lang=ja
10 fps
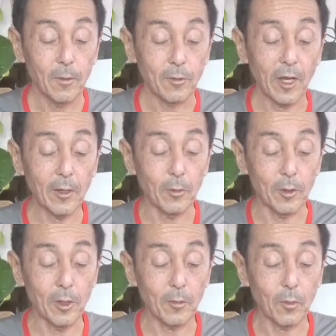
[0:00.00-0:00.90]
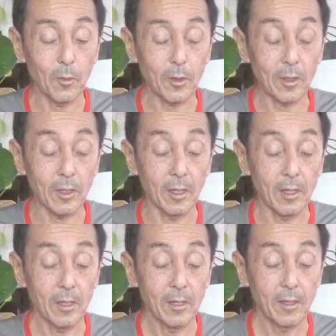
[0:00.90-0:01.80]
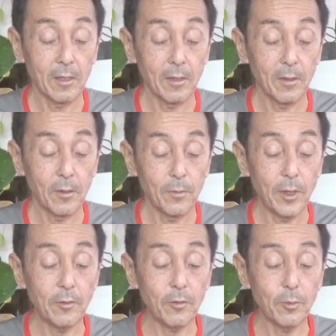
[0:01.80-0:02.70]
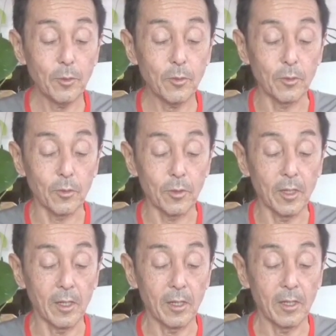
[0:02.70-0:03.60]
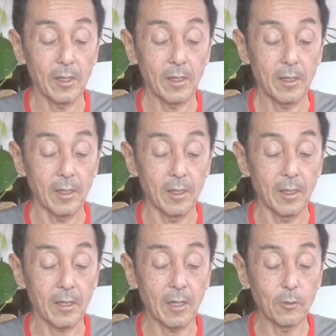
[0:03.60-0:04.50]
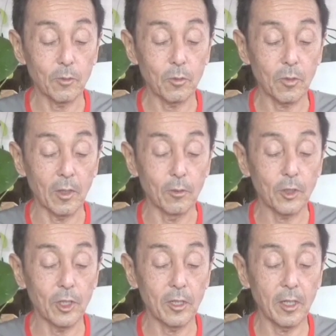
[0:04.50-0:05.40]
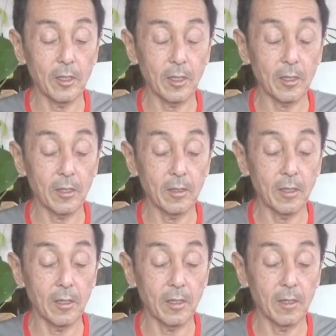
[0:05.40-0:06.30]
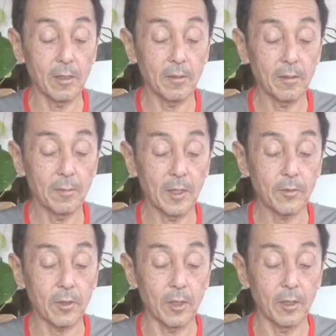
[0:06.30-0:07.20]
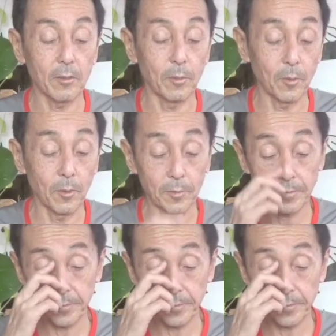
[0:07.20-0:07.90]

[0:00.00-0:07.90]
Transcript: 最後にねこの方 Facebook のねアカウントとか教えていただいてますけれども、